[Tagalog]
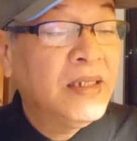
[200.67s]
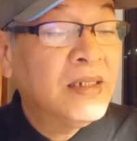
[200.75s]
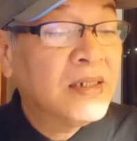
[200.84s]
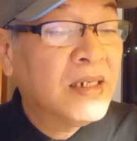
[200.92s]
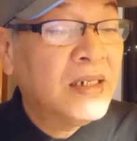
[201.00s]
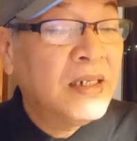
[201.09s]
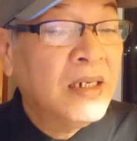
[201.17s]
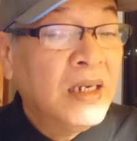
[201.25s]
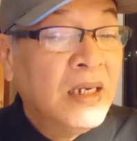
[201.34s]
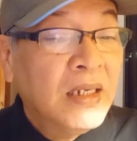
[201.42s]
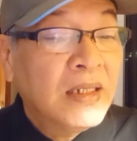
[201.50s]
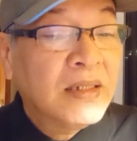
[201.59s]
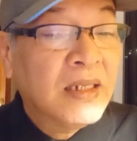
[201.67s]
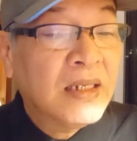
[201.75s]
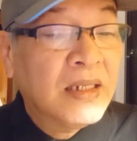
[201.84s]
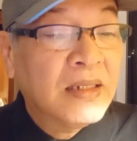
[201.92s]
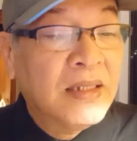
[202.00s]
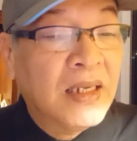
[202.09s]
These are
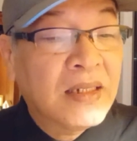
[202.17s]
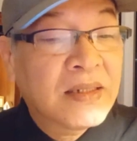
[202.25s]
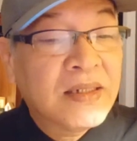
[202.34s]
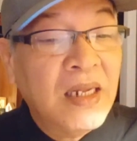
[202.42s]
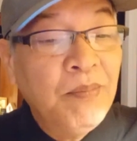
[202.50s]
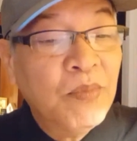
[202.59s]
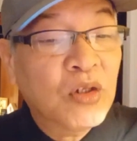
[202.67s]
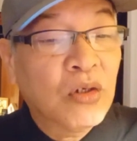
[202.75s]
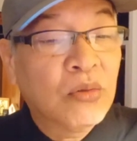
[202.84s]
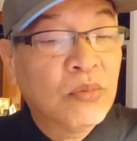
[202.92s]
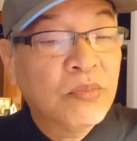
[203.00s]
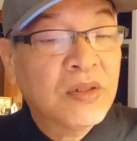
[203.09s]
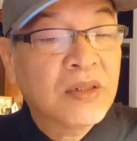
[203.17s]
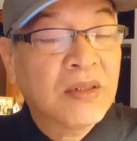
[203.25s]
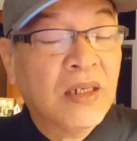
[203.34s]
the the symptoms